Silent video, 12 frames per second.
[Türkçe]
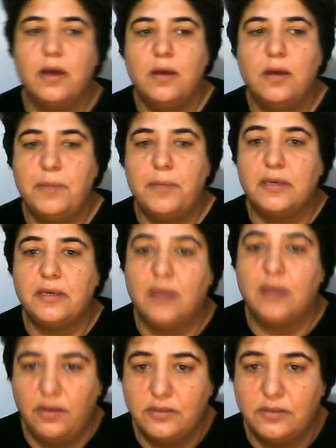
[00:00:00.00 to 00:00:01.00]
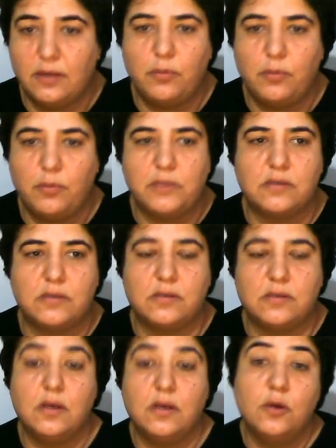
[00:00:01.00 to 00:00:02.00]
Peki Kelvin termometresi.
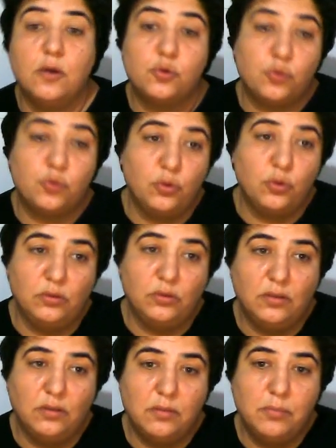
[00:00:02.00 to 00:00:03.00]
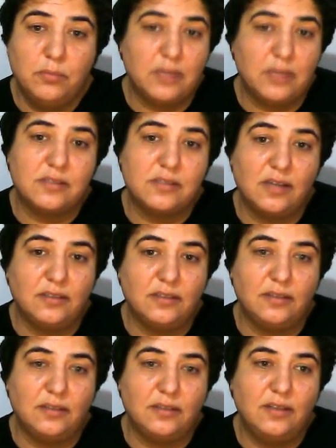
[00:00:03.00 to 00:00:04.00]
Suyun Bakın zaten
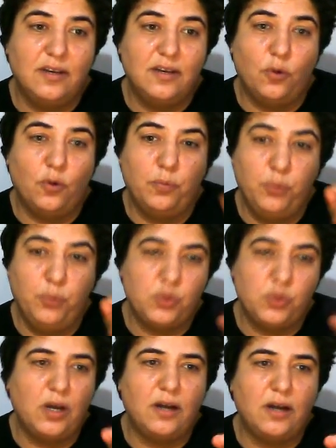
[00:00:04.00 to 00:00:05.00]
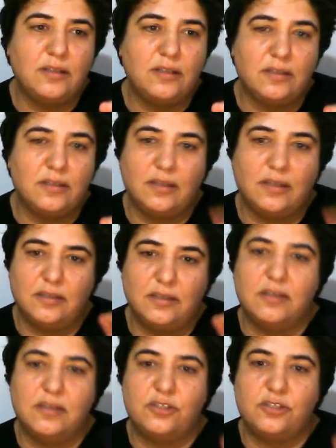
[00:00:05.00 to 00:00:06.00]
o buz halini ya da
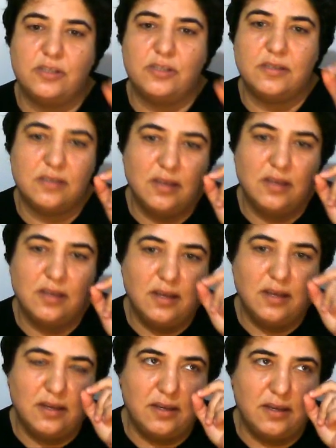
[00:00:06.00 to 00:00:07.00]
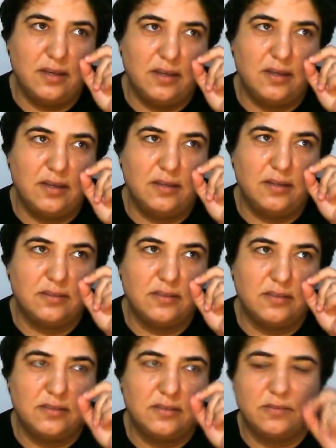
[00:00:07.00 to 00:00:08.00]
işte e,
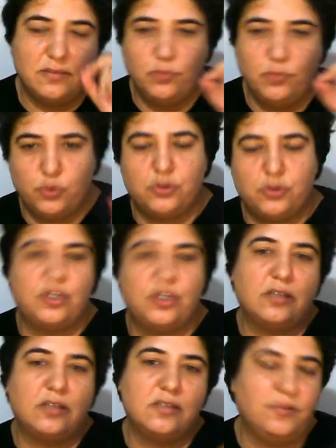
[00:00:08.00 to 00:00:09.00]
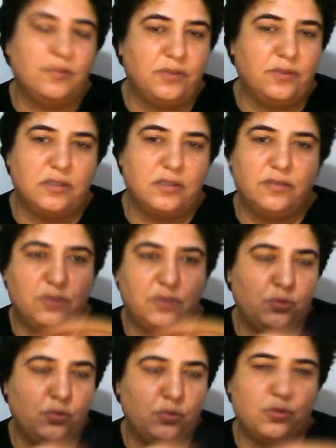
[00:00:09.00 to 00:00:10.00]
buz sıcaklığı sıfır ve
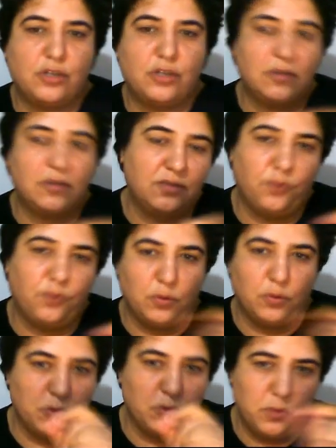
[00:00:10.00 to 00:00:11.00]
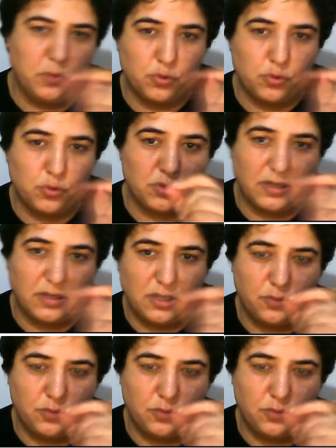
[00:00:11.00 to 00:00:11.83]
suyun sıcaklığı sıfır olabilir. O biliyorsunuz ara geçir,